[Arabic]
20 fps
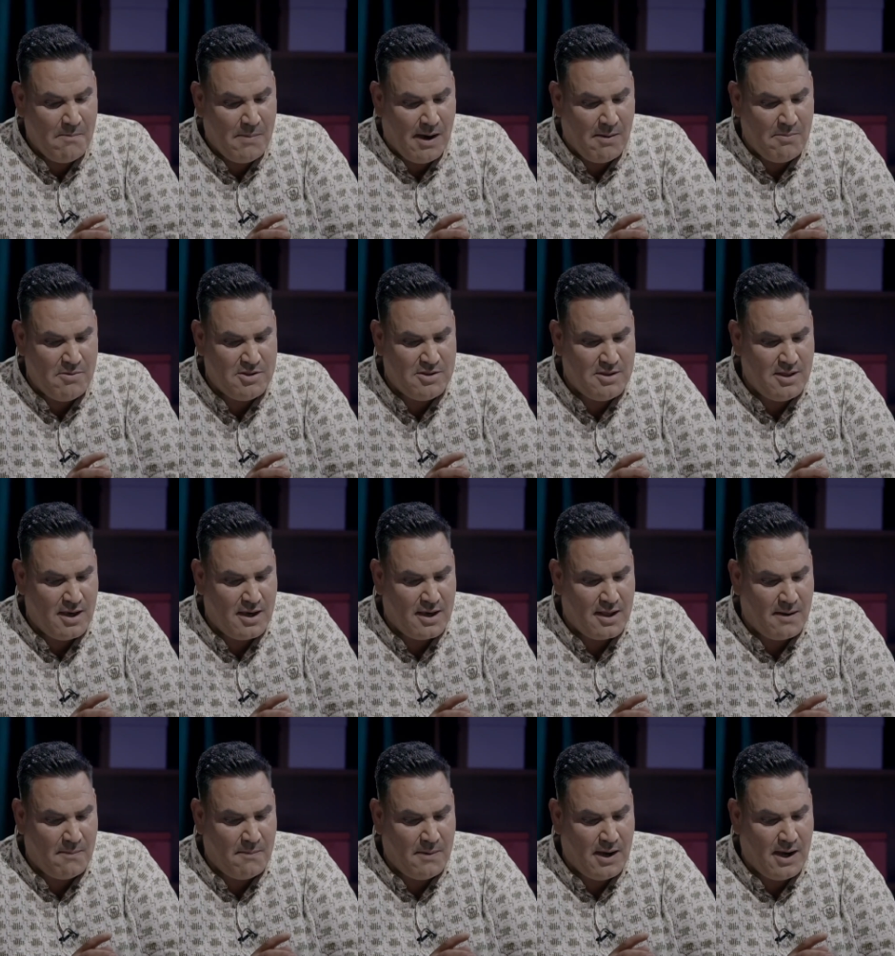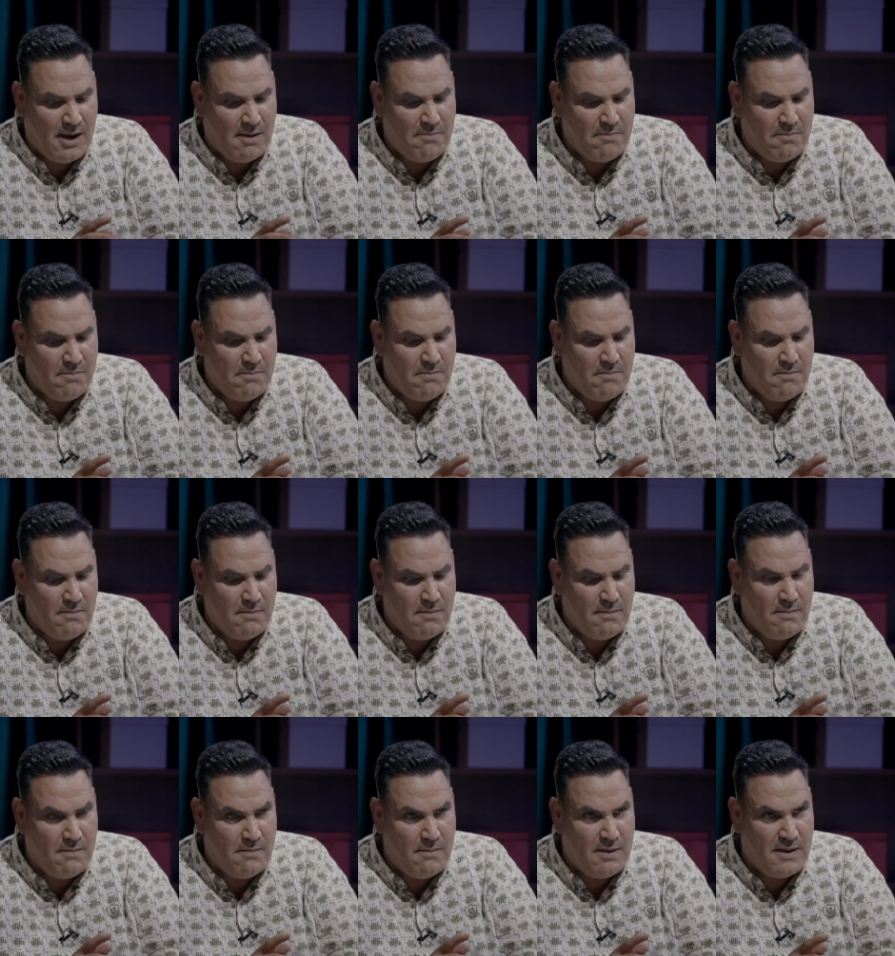باب الشيخ رباب
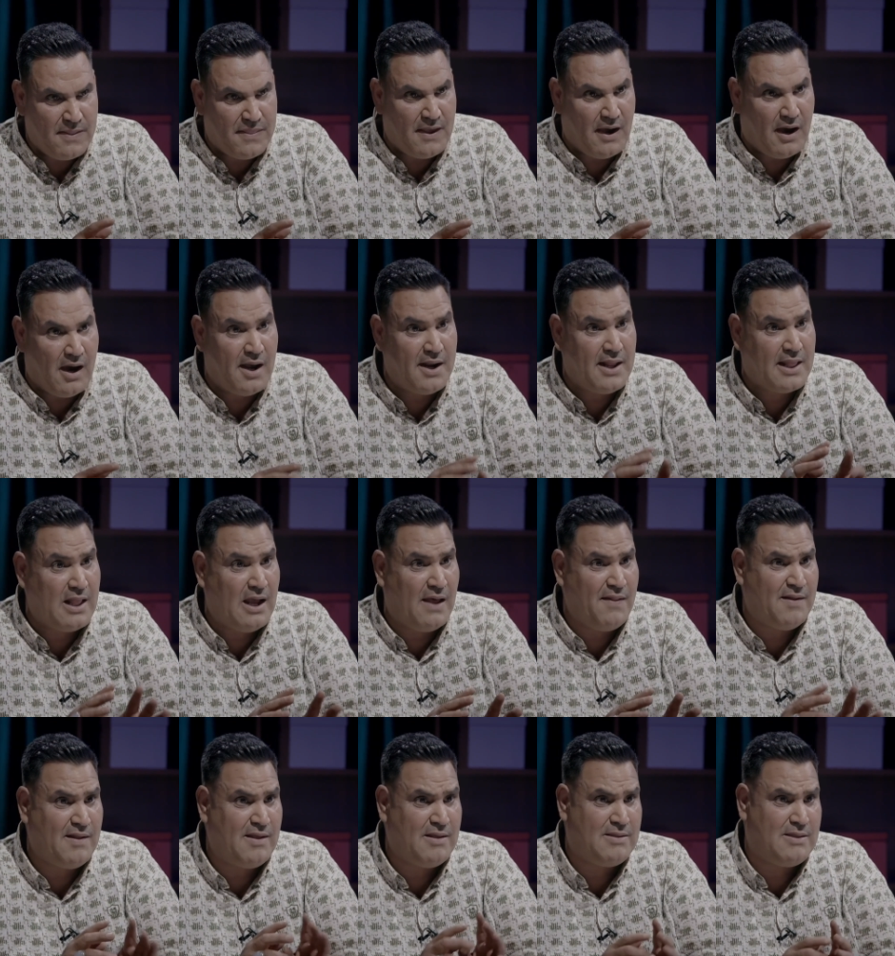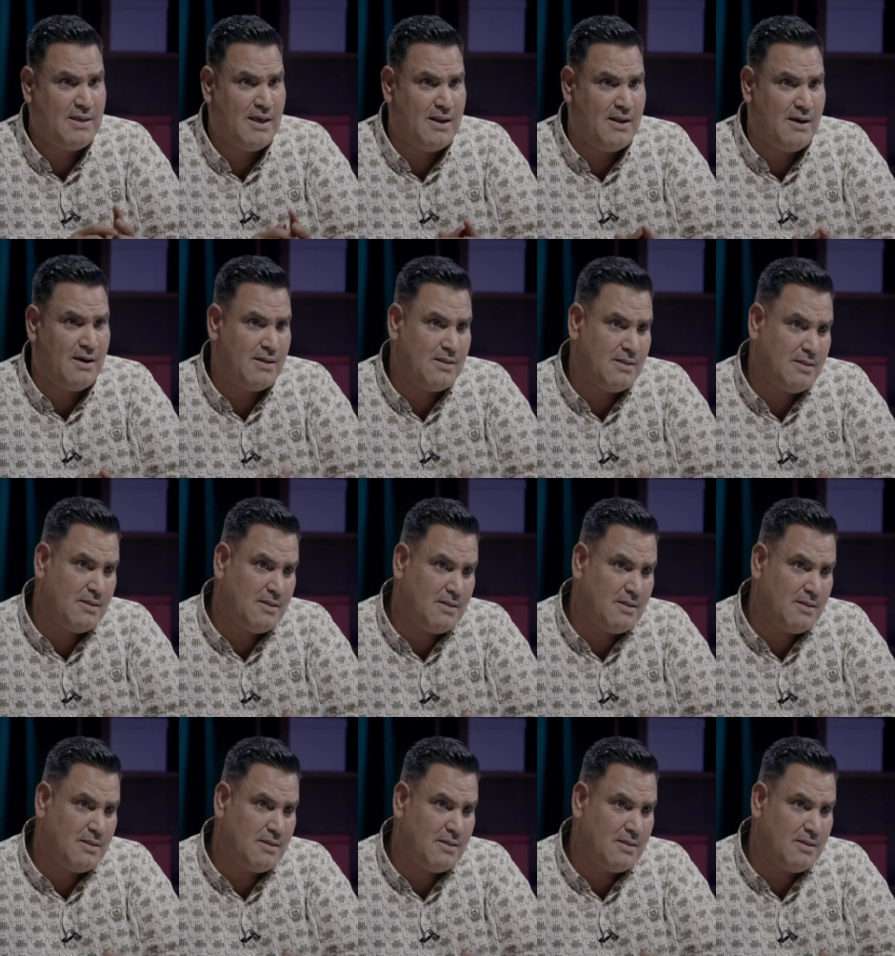الدهانه ثلاثه تنزينات